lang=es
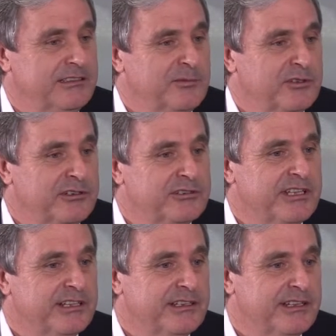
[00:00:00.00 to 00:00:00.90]
El modelo
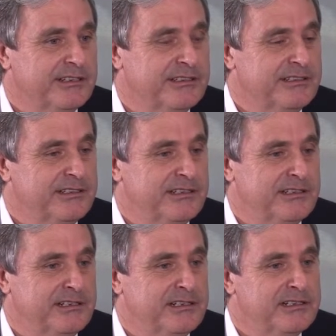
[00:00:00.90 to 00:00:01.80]
estándar
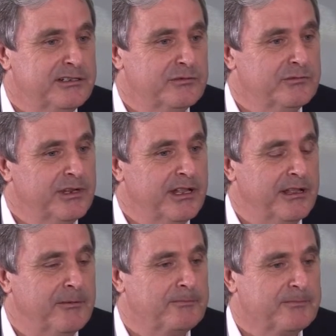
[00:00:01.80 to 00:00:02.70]
eh, es,
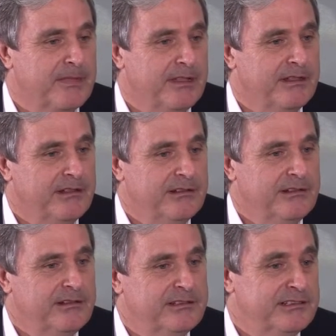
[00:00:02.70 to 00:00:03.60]

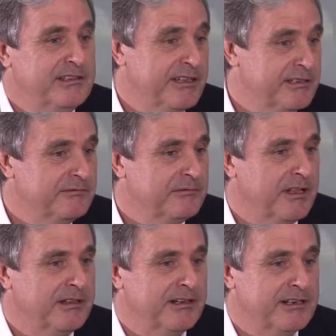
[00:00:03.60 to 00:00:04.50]
es quizás
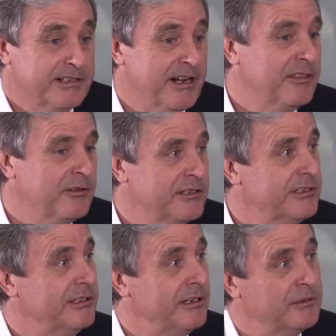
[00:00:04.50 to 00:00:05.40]
una de las creaciones
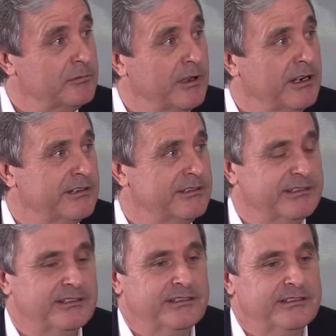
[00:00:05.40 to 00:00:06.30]
intelectuales
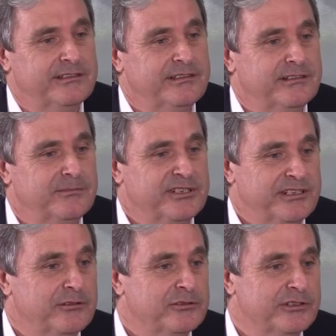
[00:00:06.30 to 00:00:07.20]
del
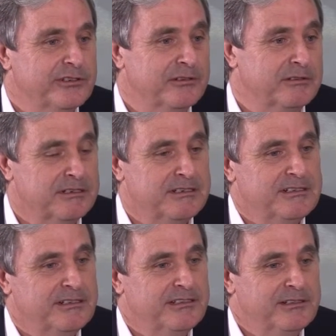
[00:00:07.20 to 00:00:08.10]
pasado siglo
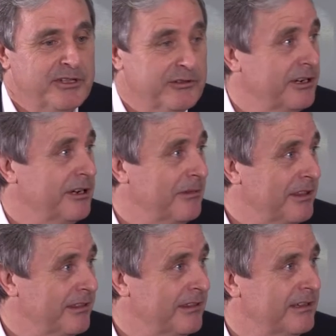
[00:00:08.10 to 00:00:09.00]
de mayor
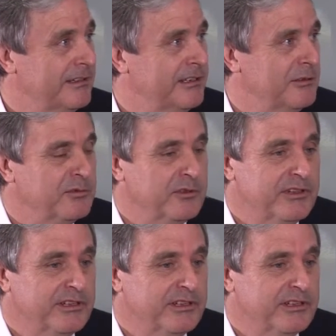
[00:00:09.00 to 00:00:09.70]
relevancia en el mundo